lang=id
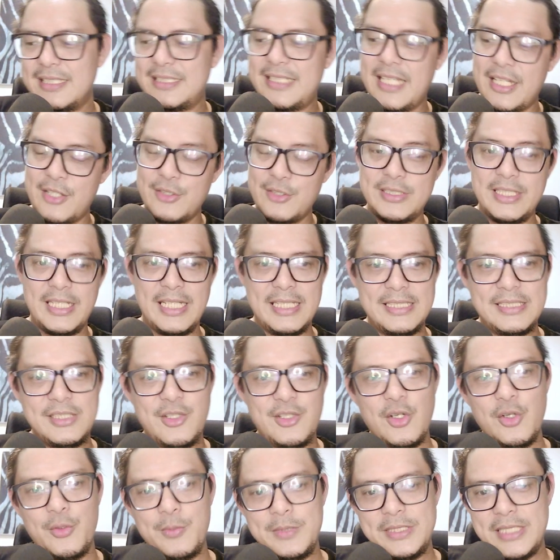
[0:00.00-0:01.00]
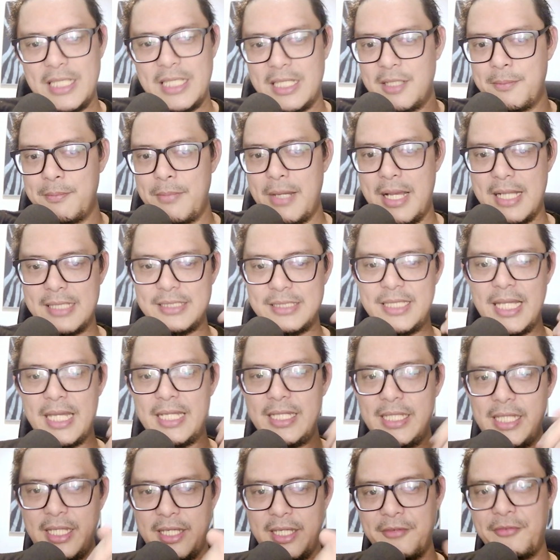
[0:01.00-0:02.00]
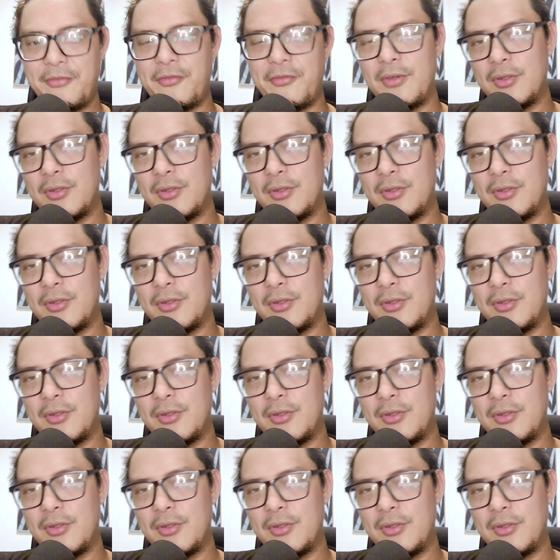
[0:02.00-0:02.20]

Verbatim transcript: serius sih guys kalau misal ngebahas shiny